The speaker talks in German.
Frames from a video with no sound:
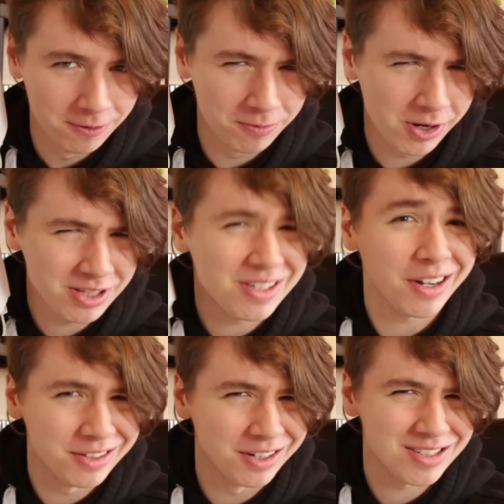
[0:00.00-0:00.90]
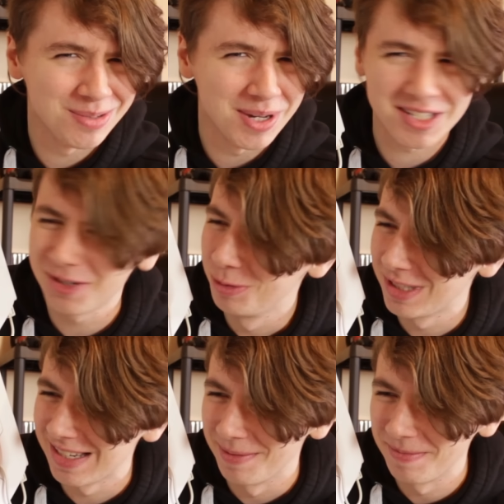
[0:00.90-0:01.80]
wird wohl doch noch zu was
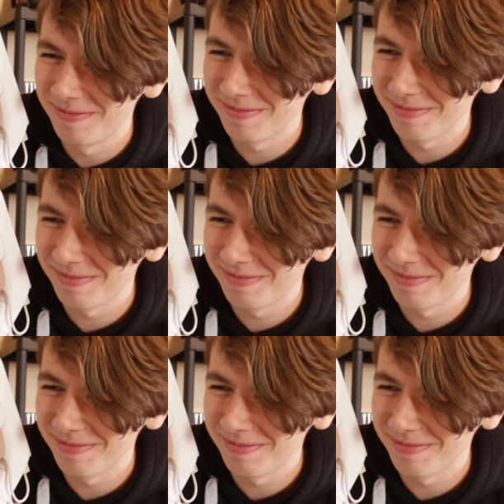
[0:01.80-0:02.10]
Gutem